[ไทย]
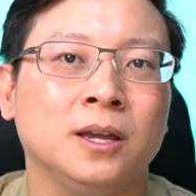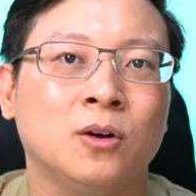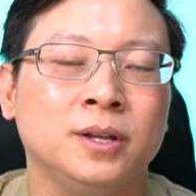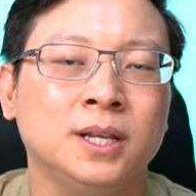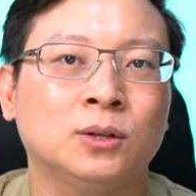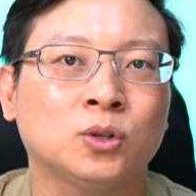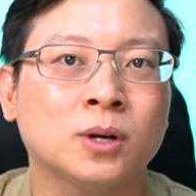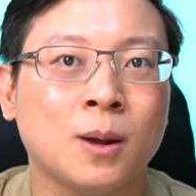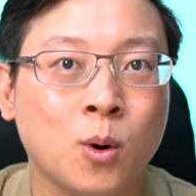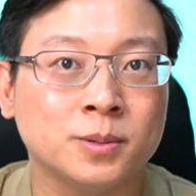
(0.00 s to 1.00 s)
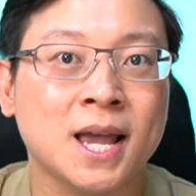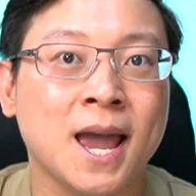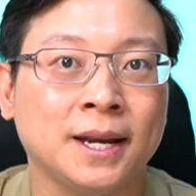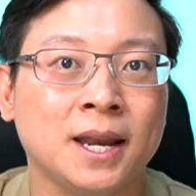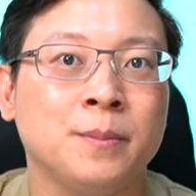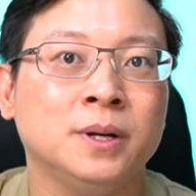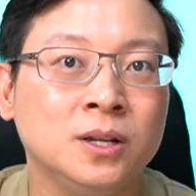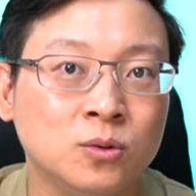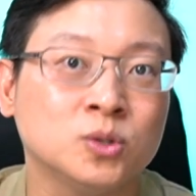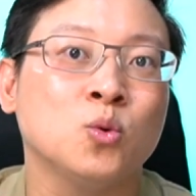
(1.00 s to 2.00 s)
ในกรณีที่เราต้องทำความสะอาดในพื้น
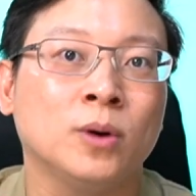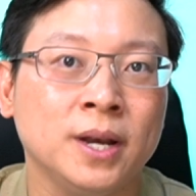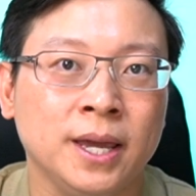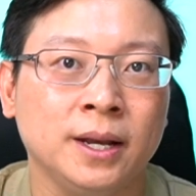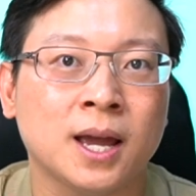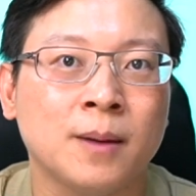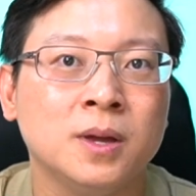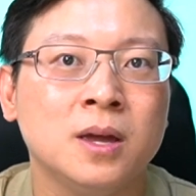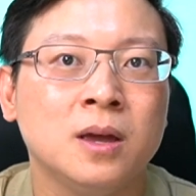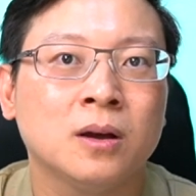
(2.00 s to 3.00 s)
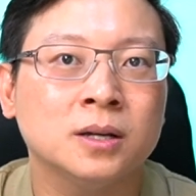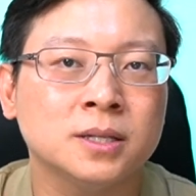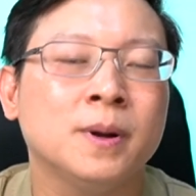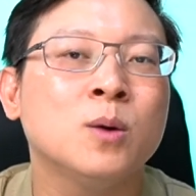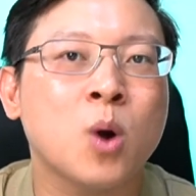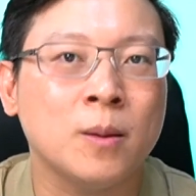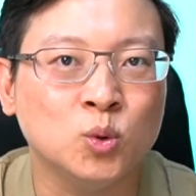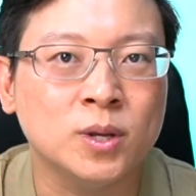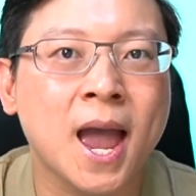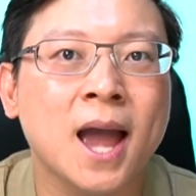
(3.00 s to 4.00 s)
ที่สูงนั่นเองนะครับก็จะเพิ่มความ
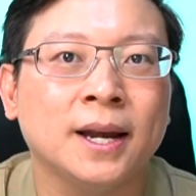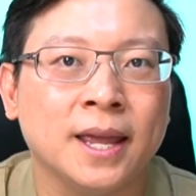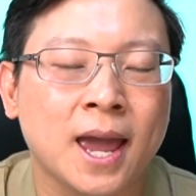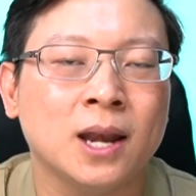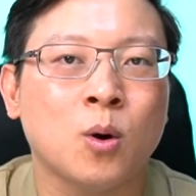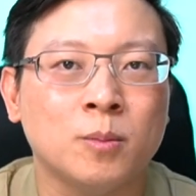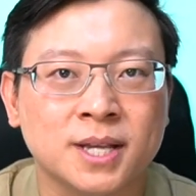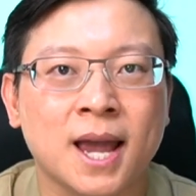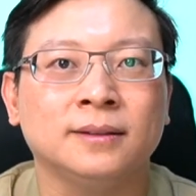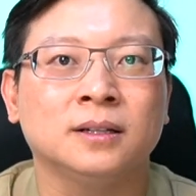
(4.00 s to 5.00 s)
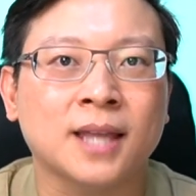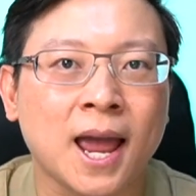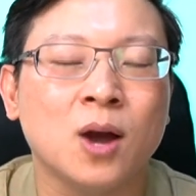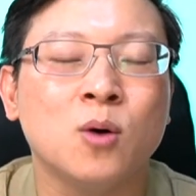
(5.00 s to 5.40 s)
ยุ่งยากในการทำความสะอาดต่า